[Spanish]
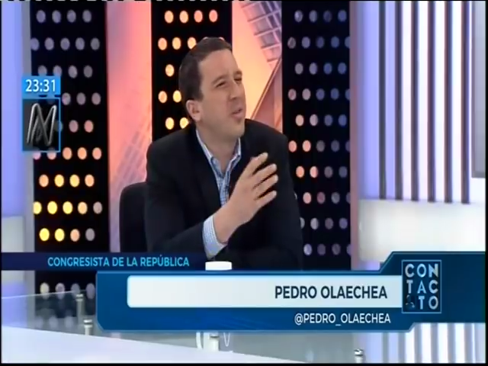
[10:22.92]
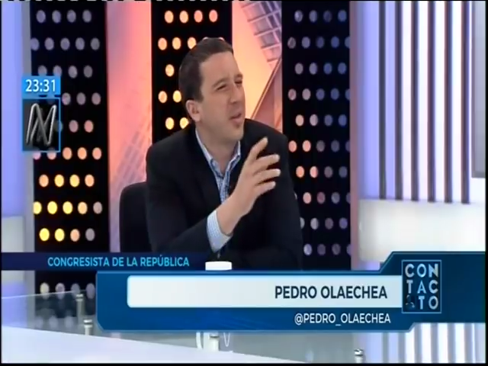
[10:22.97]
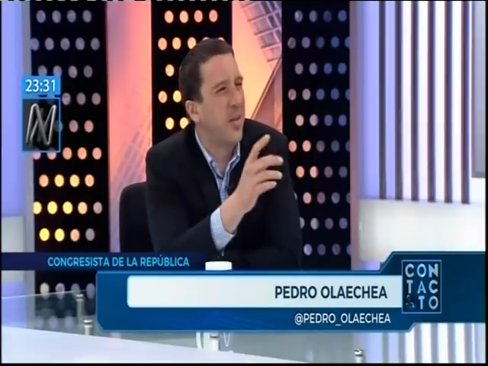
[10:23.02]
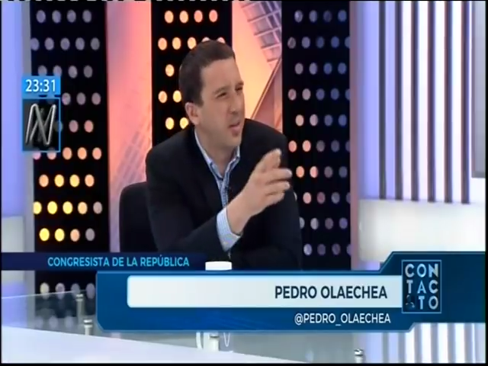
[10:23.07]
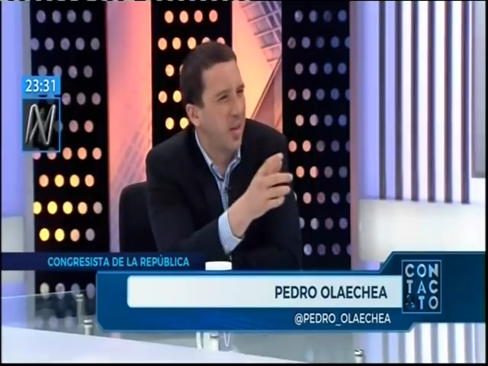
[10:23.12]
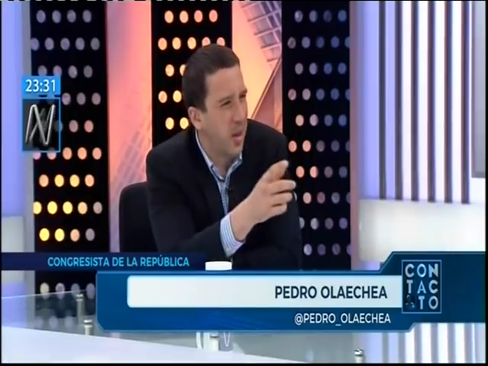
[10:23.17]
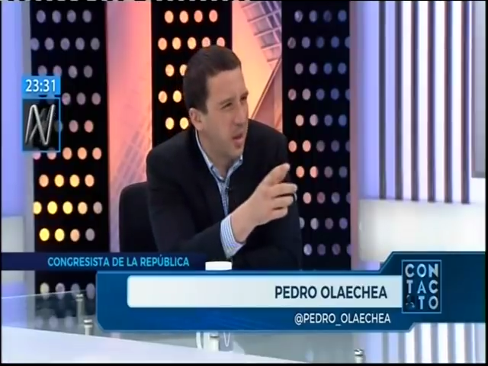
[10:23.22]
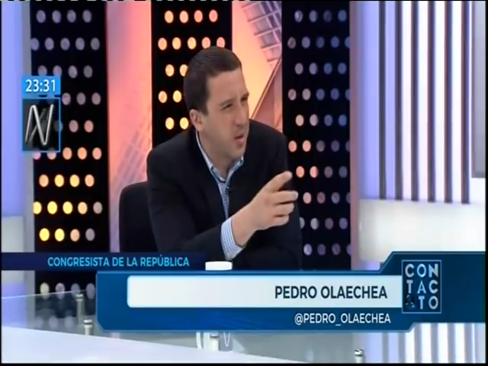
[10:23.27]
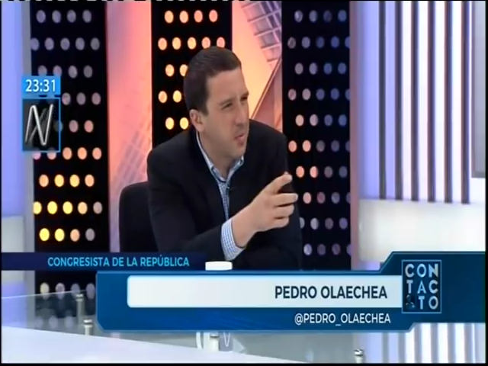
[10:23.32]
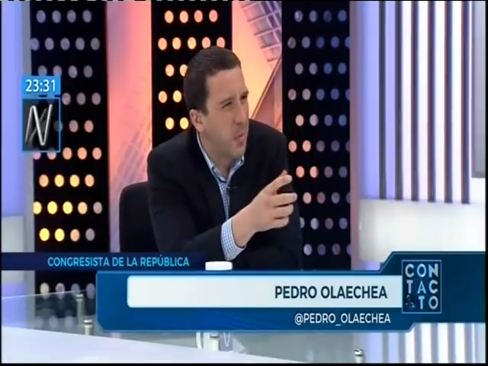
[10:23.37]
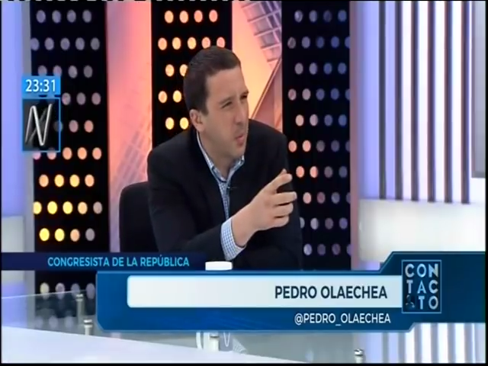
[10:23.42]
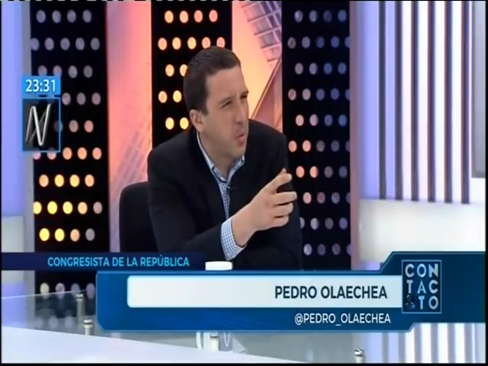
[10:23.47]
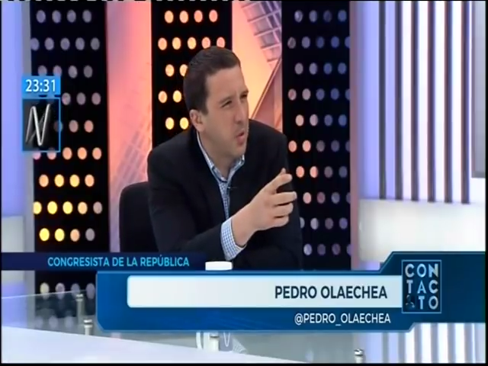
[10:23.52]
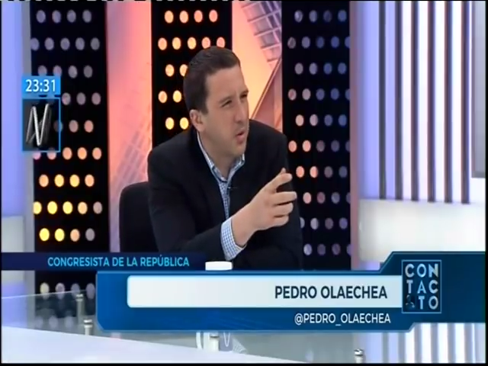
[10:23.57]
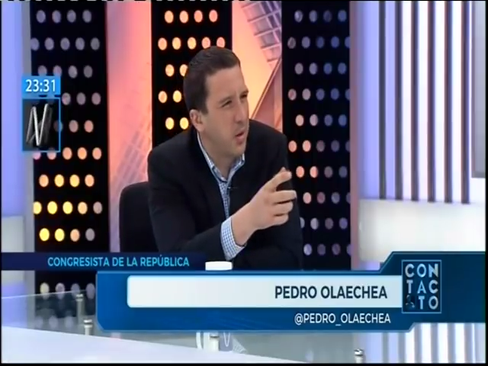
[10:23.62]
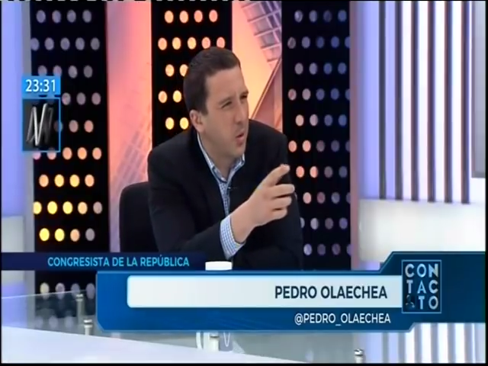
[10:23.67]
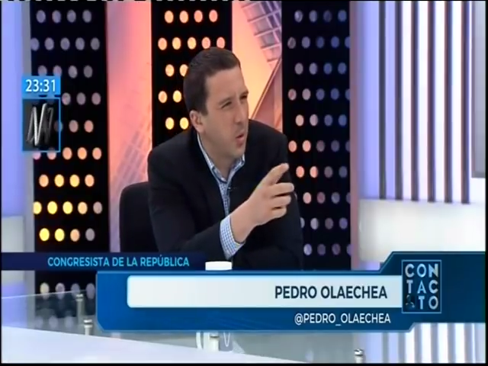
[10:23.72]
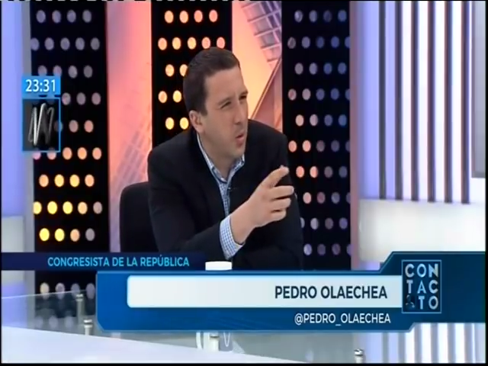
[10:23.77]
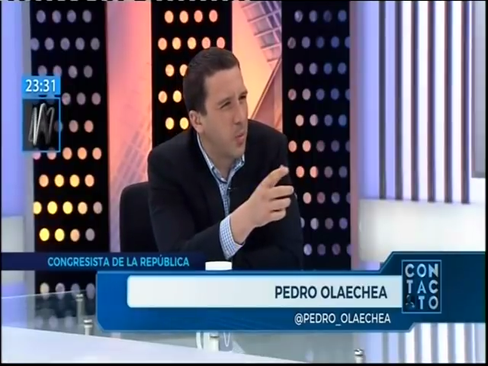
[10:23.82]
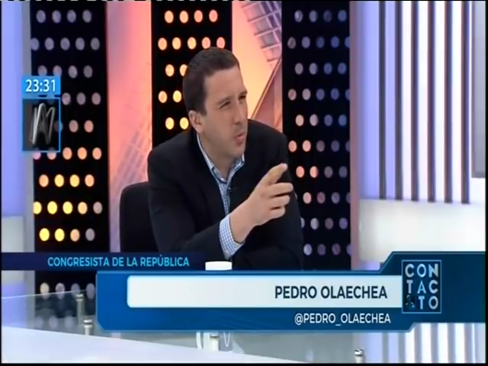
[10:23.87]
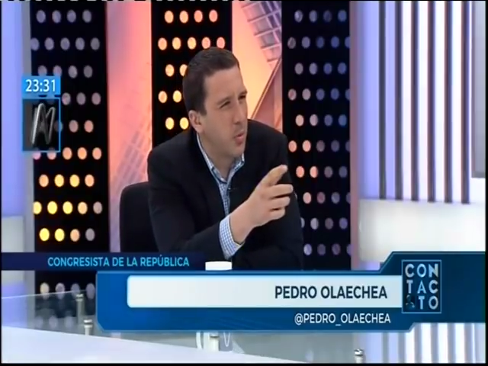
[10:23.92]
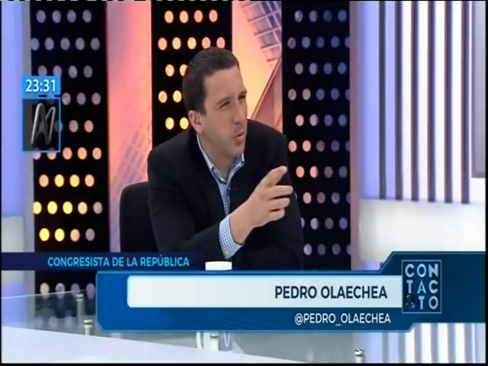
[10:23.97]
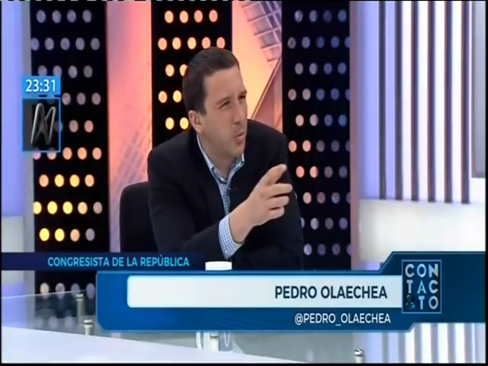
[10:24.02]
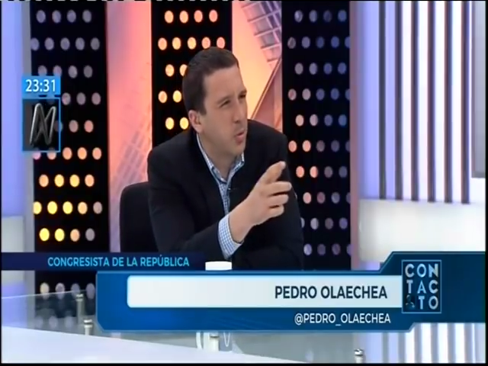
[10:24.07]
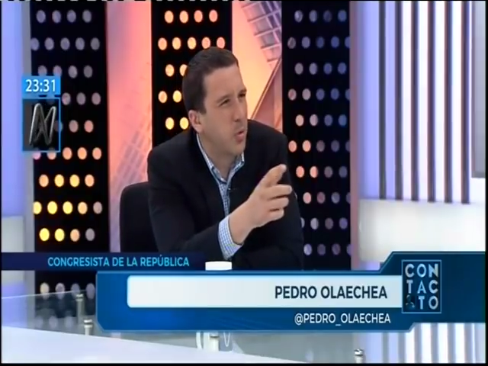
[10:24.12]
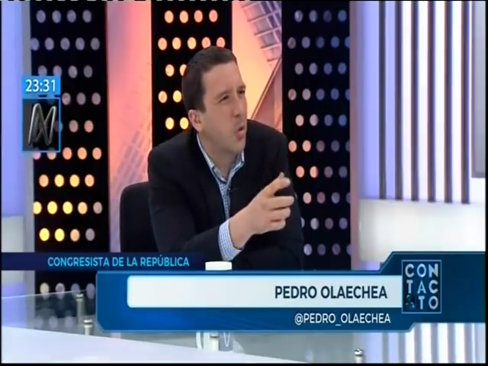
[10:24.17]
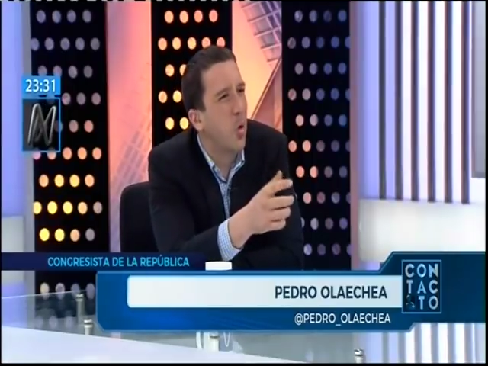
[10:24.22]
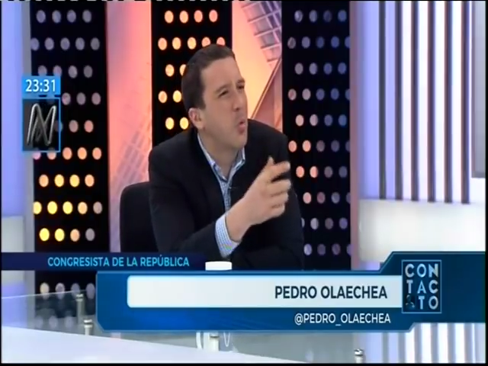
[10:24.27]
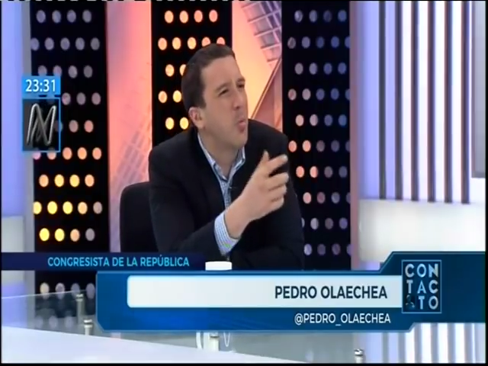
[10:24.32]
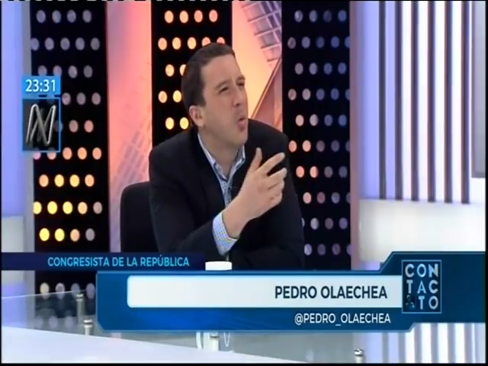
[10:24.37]
antes de que me cuenten lo del
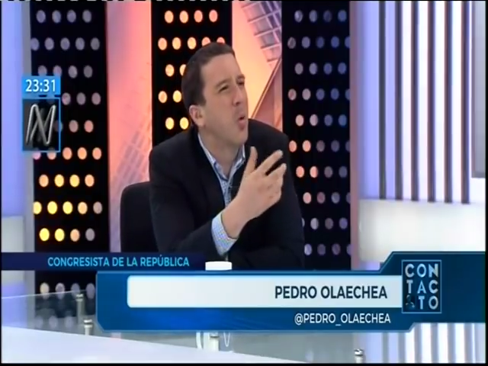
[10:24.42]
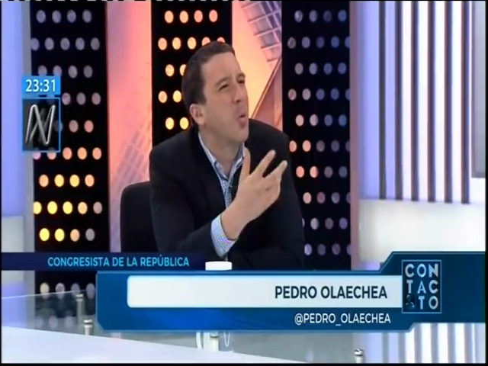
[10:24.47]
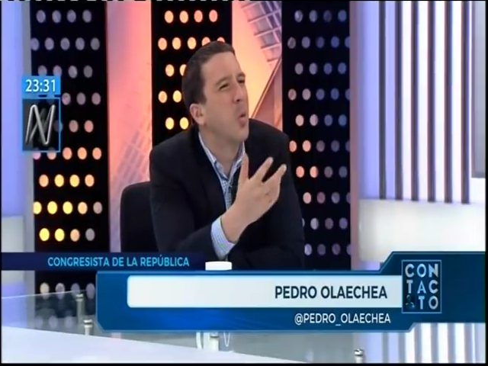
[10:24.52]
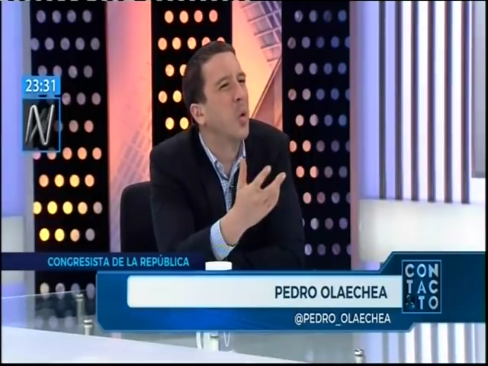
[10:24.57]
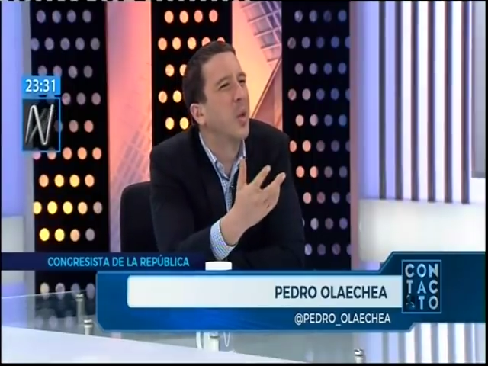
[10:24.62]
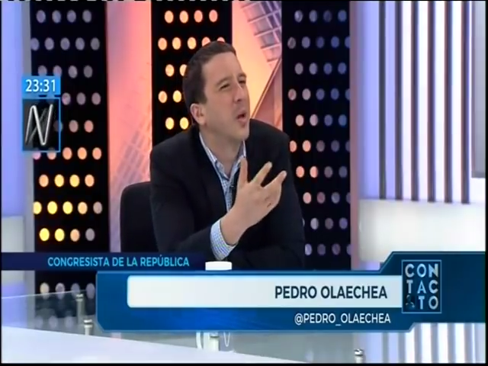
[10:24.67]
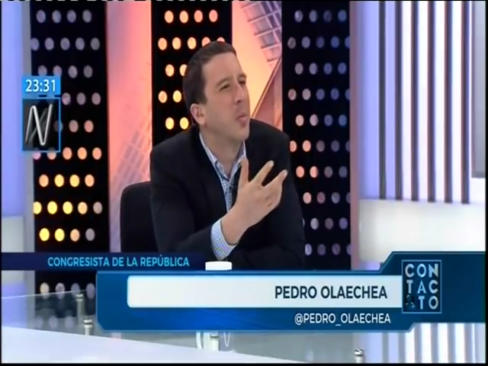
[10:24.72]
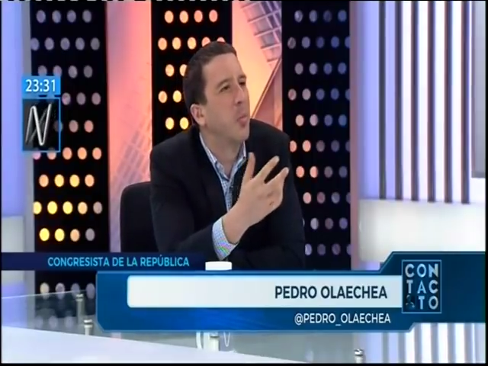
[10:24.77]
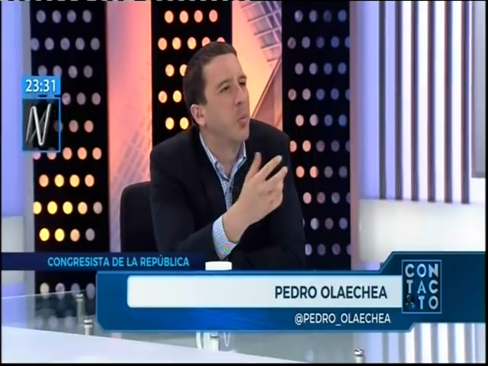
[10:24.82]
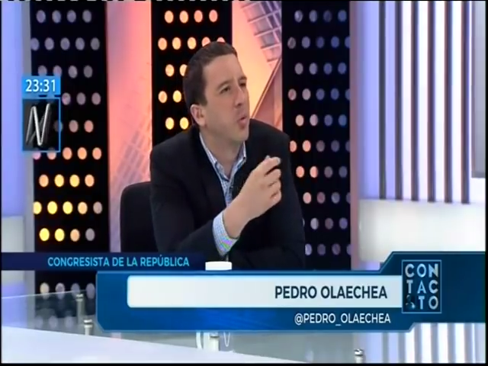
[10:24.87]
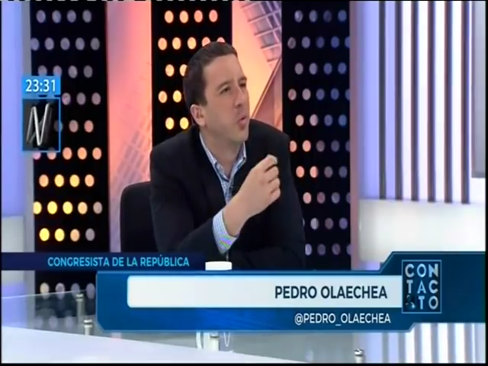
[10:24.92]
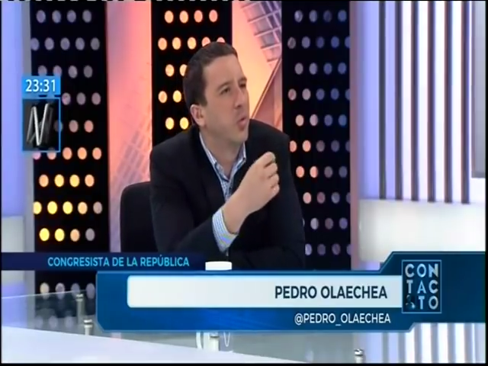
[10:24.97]
presupuesto, cómo los votamos?